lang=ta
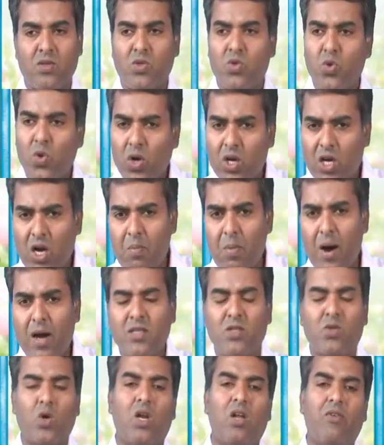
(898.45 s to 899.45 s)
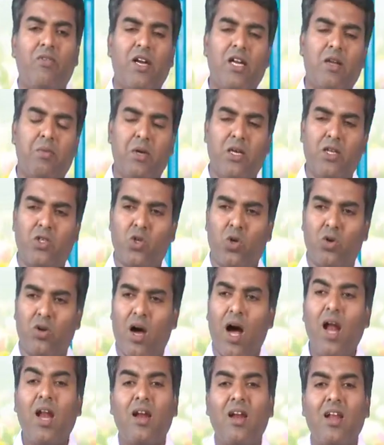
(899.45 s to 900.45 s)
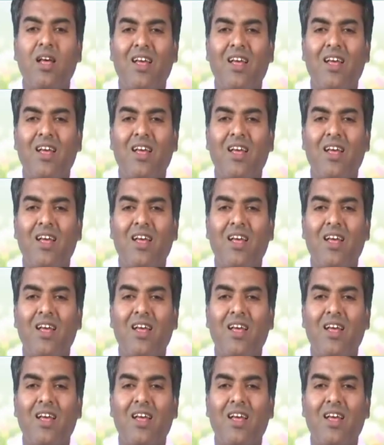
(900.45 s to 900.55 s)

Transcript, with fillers: சுருக்கமாய் சொல்ல வேண்டும் என்று சொன்னால்